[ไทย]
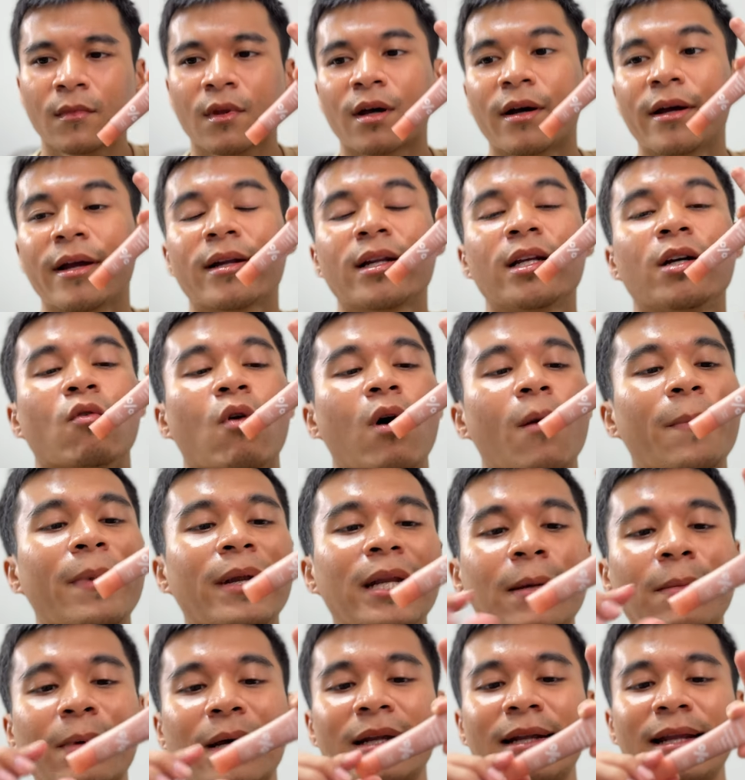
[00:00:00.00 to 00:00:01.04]
ก็ยังถือว่าเป็น
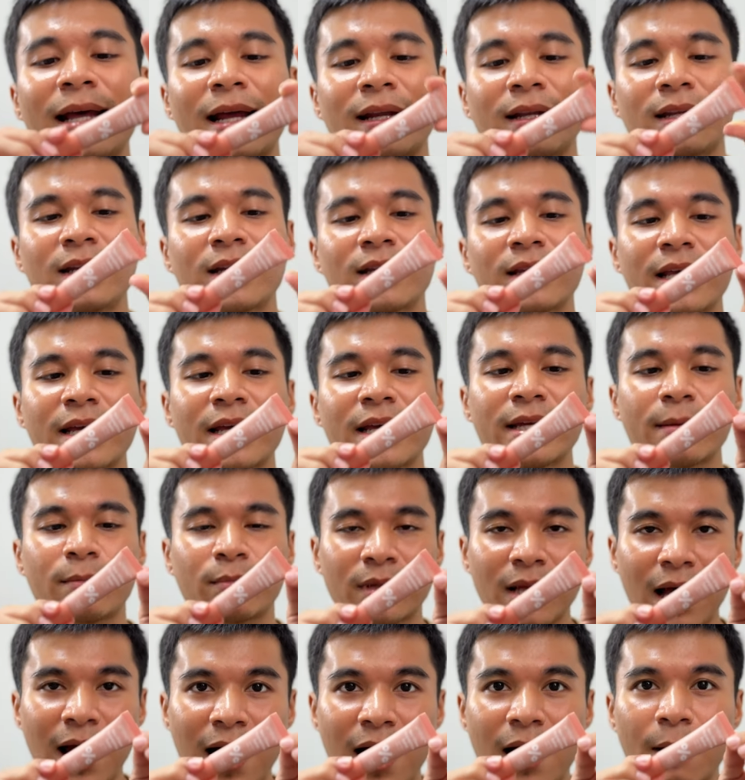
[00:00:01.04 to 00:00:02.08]
ลิปกันแดดที่เต้หยิบ
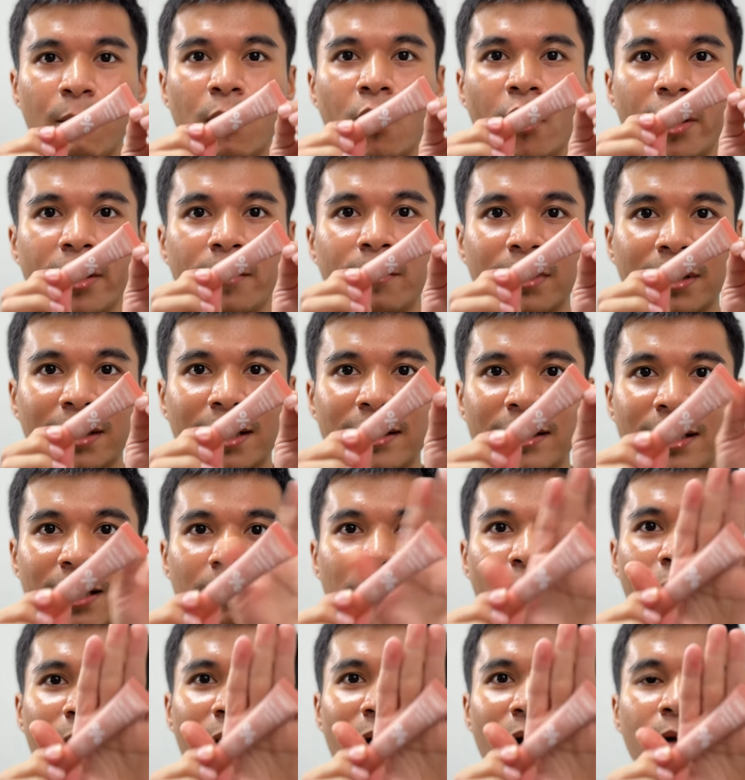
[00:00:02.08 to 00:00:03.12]
ทาบ่อยเหมือนกันนะเพ
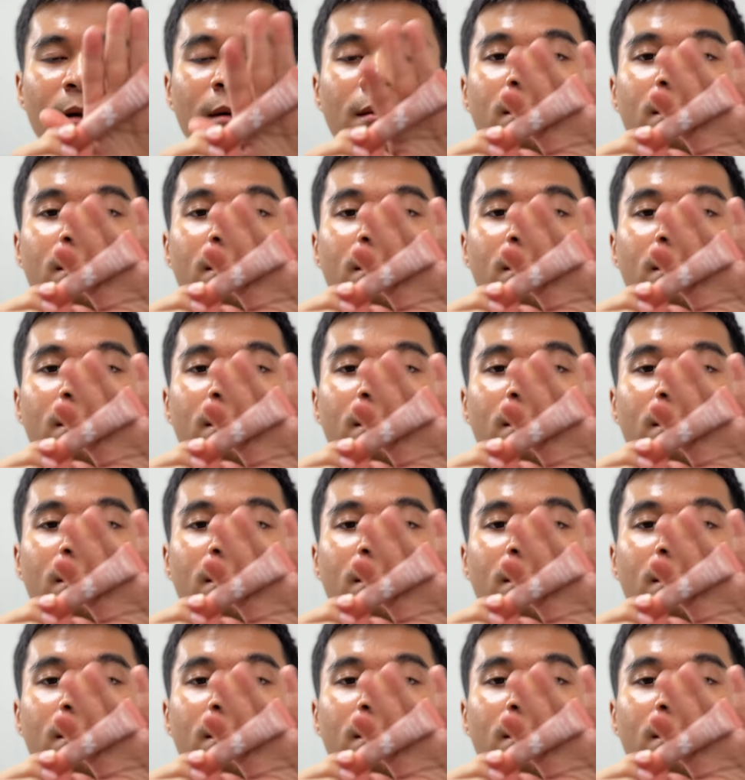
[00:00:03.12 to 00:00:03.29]
ราะว่า